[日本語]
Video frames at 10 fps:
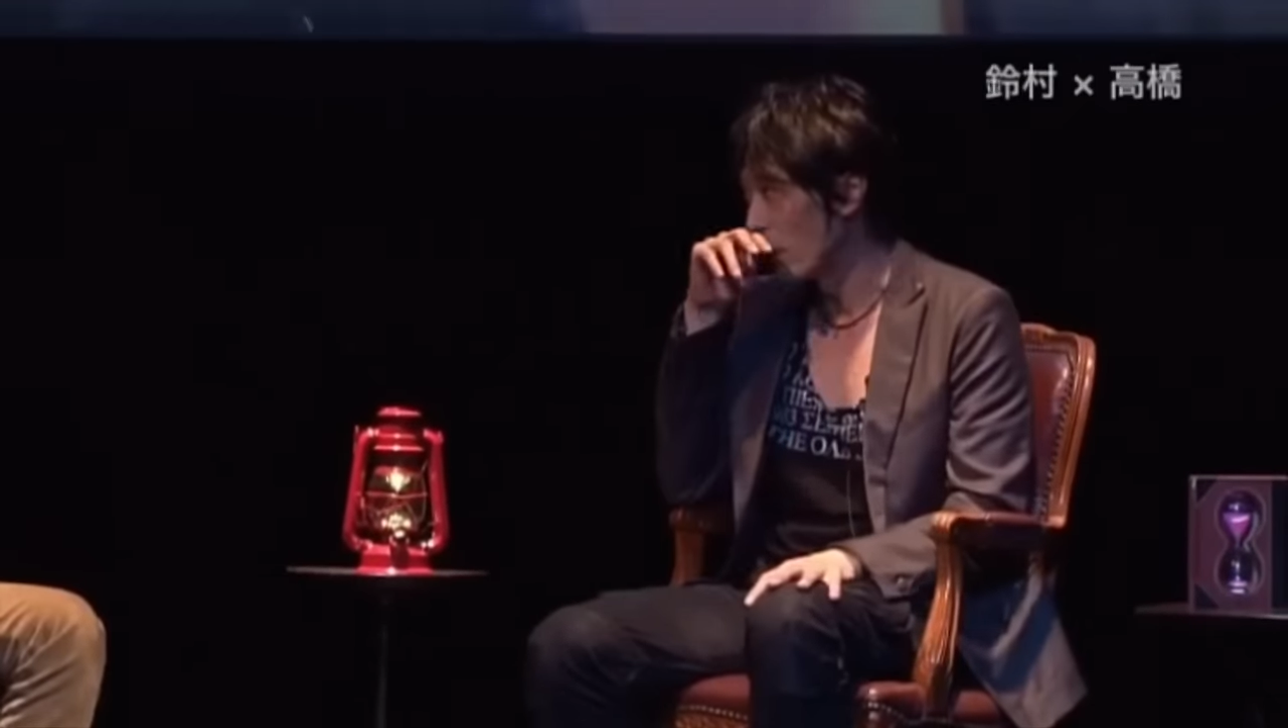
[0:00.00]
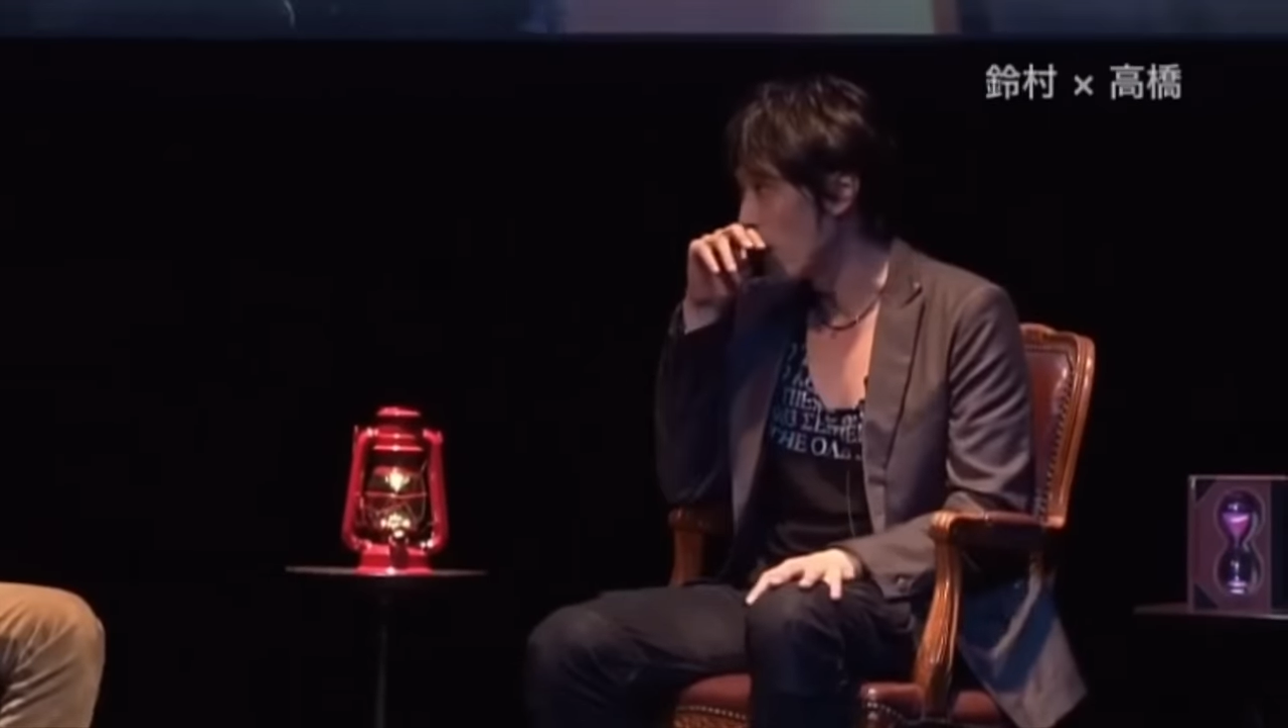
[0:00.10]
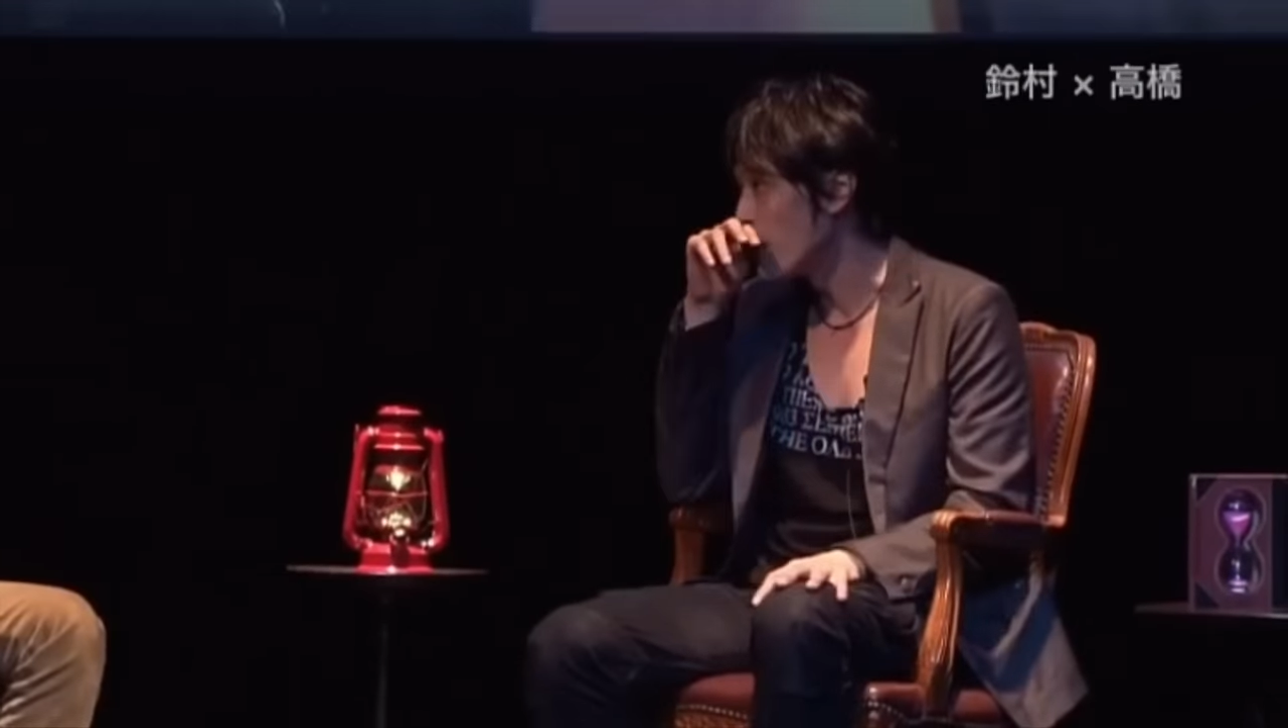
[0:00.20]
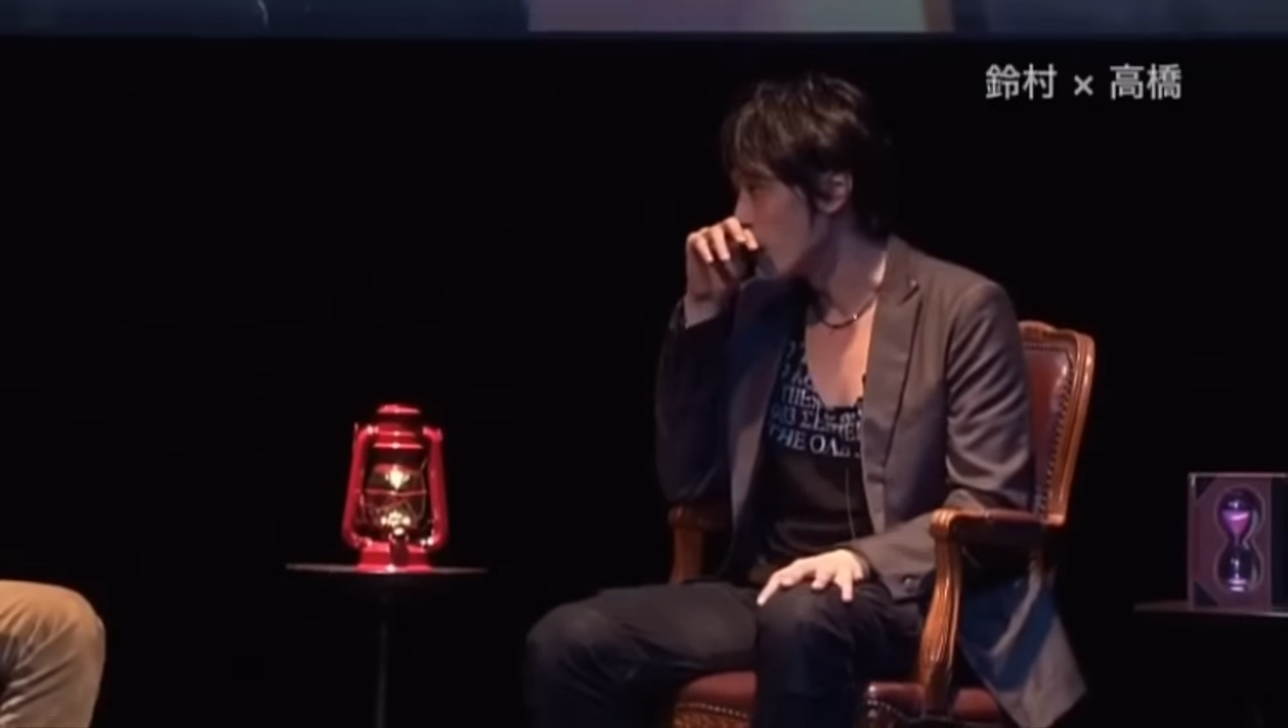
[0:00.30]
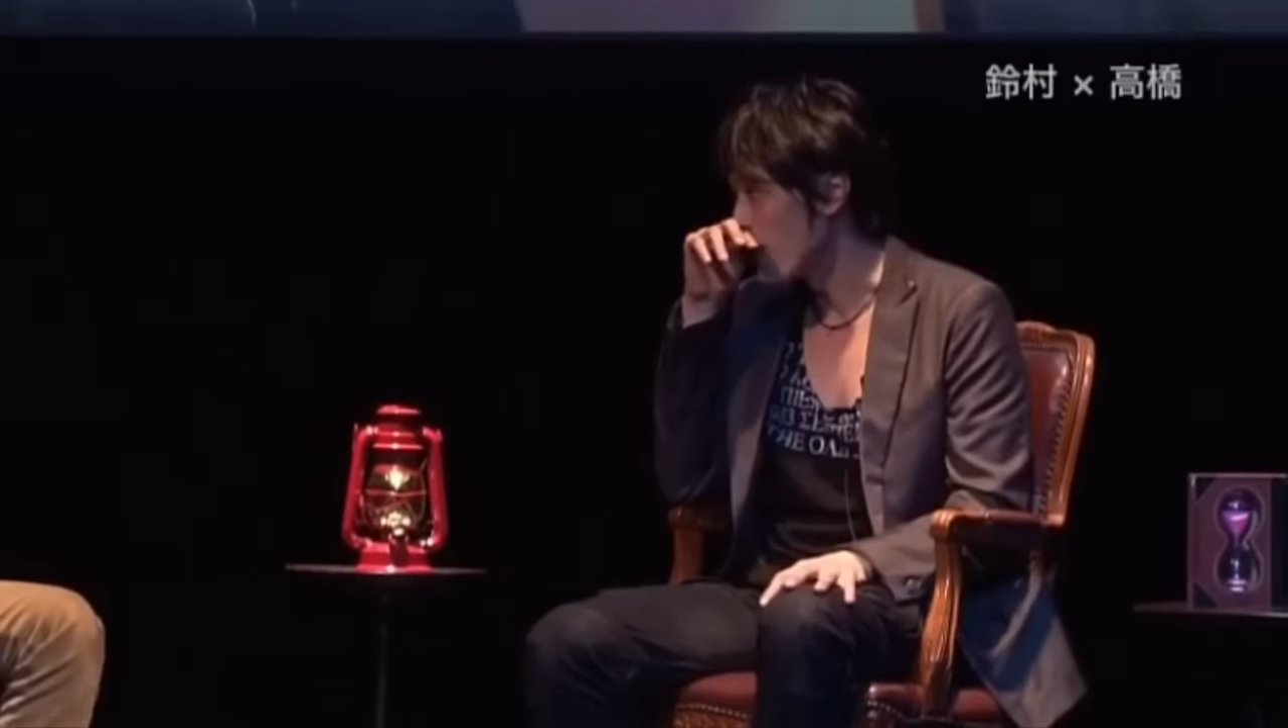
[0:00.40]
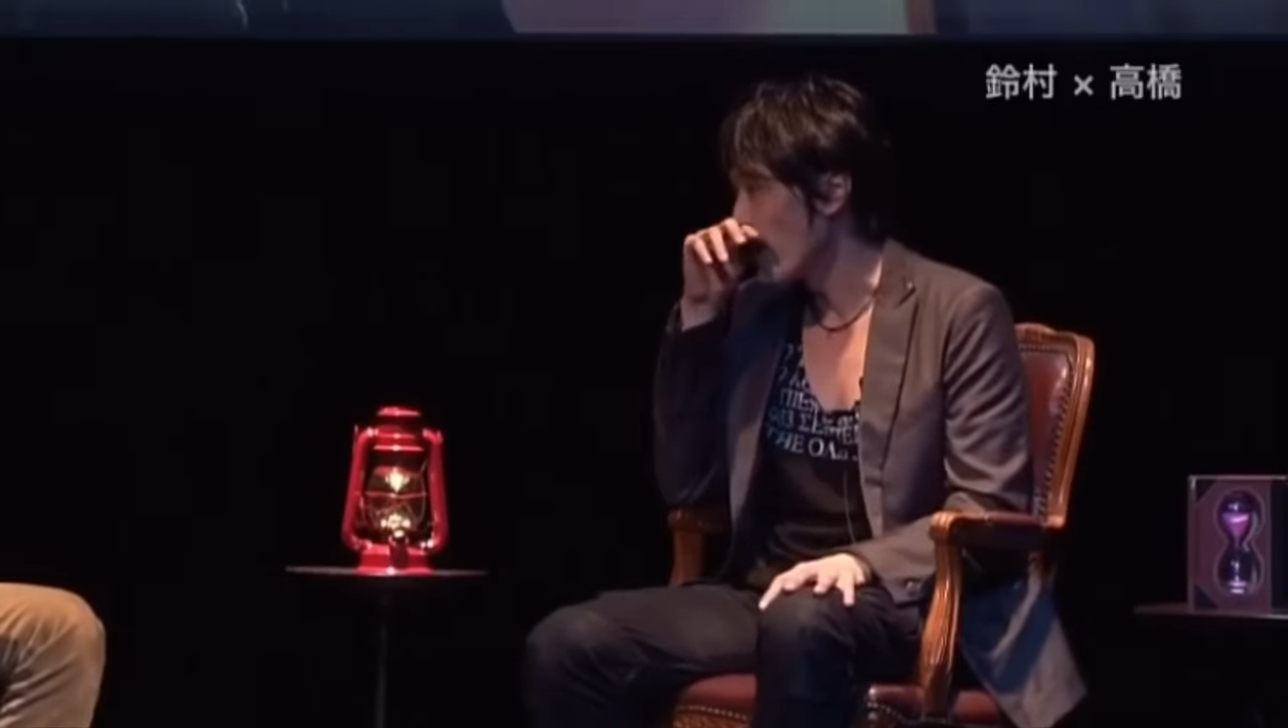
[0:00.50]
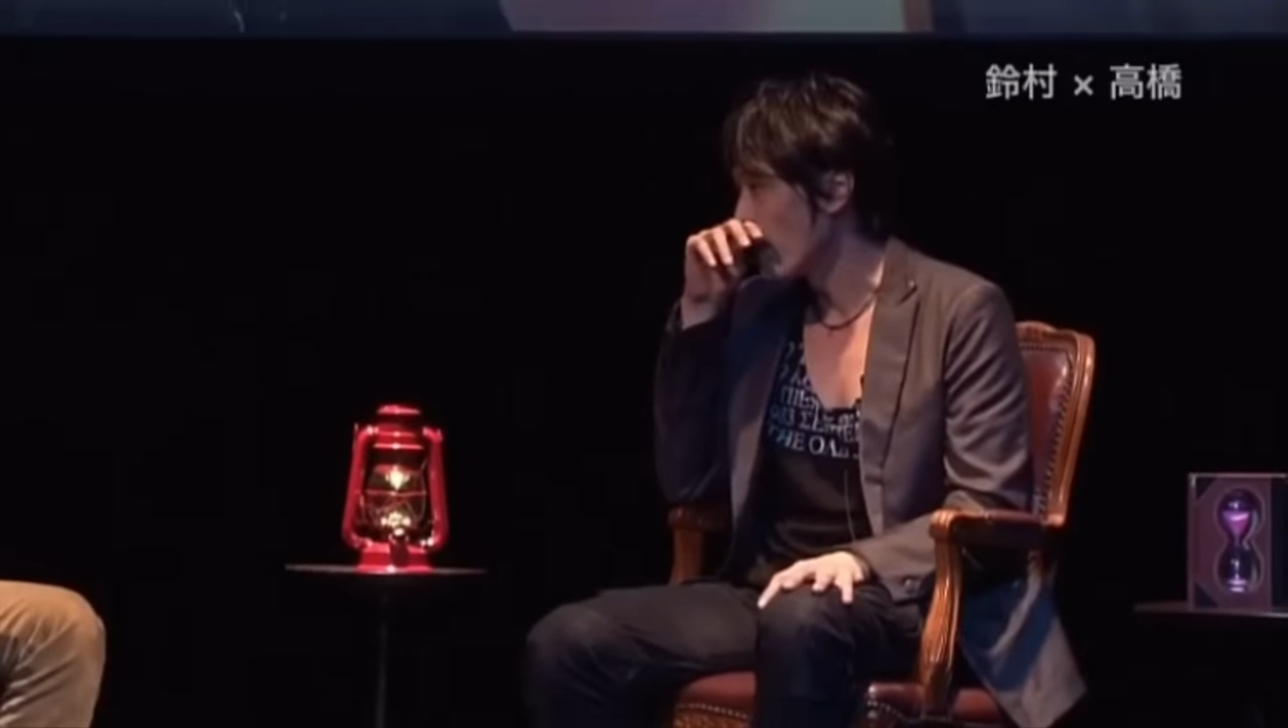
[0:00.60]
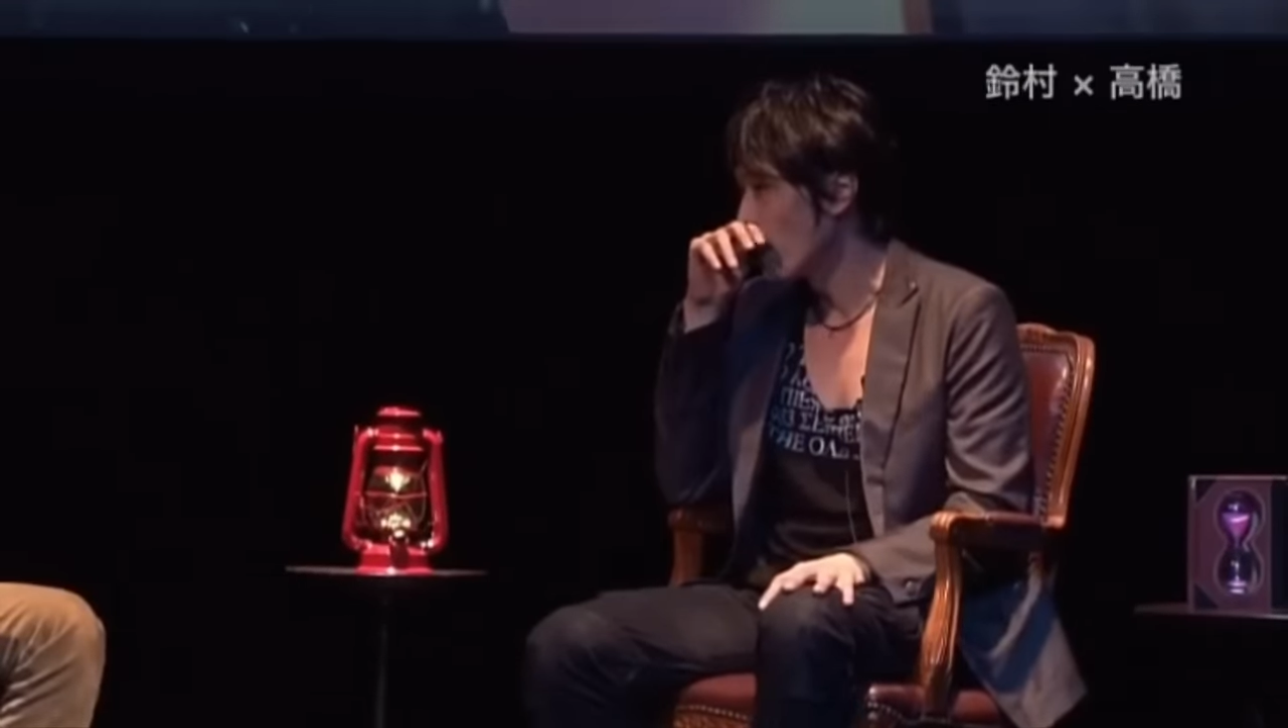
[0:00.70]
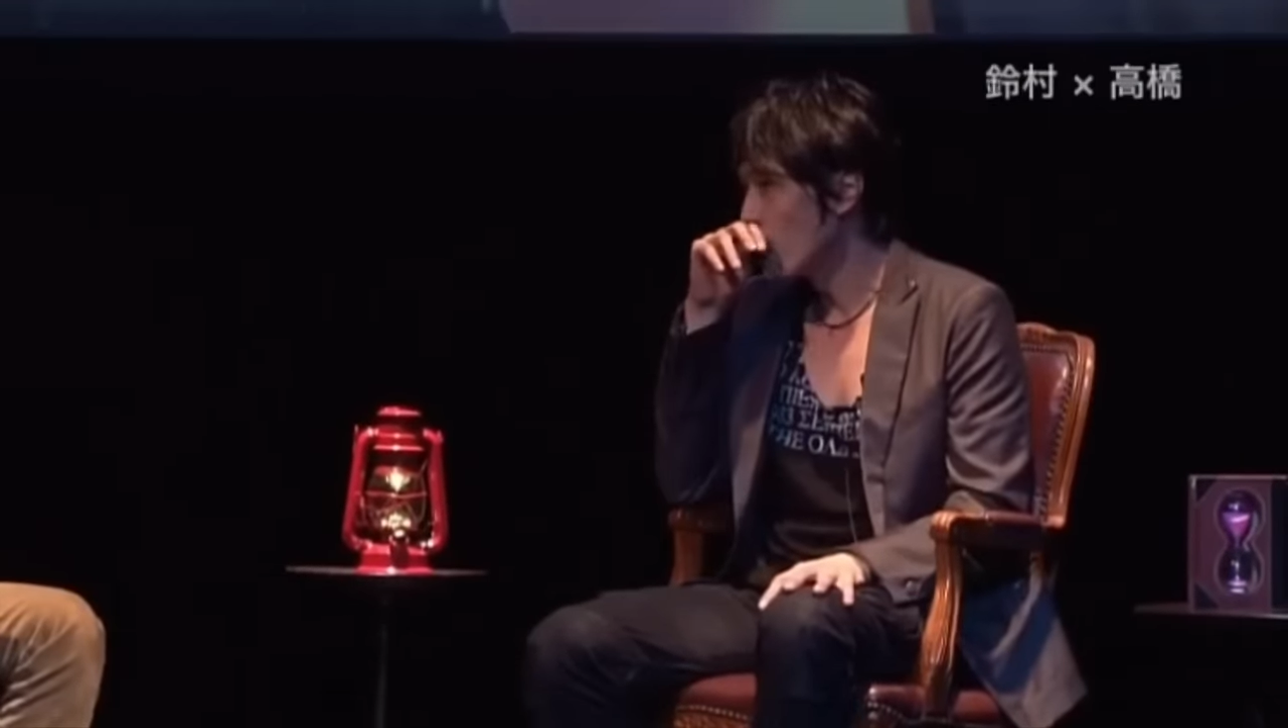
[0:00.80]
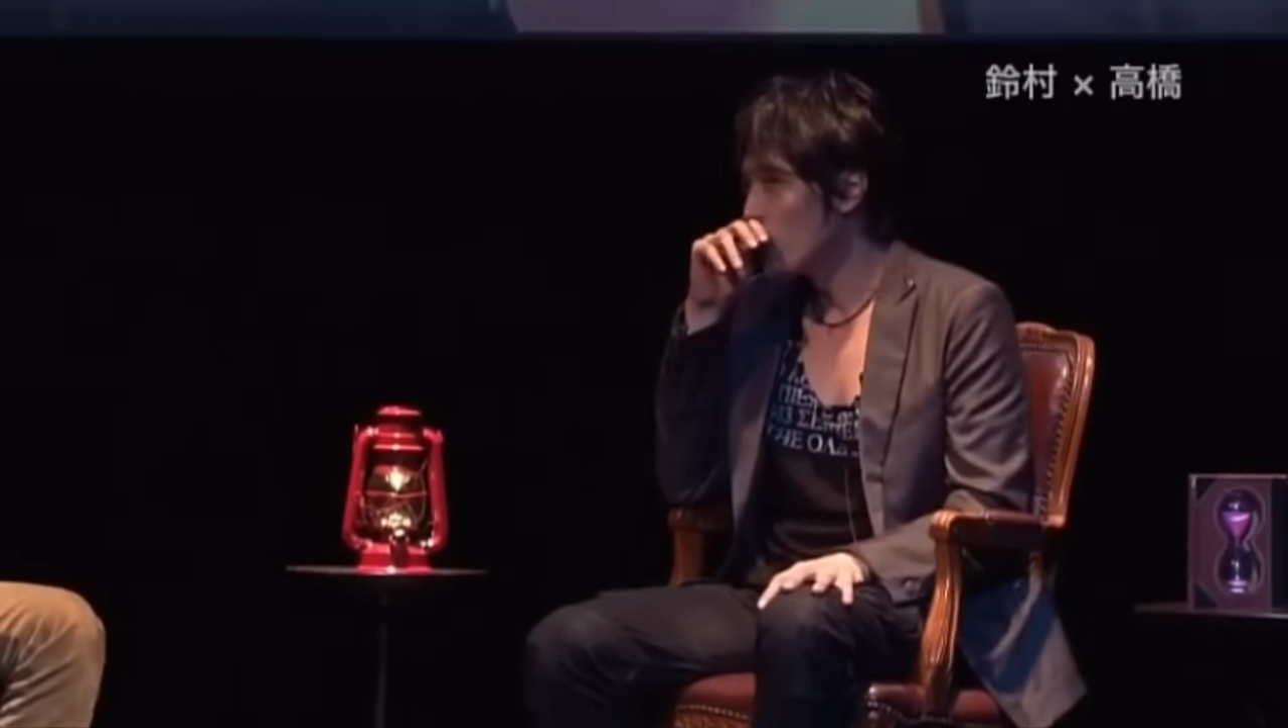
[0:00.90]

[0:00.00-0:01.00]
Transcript: いけないしさ、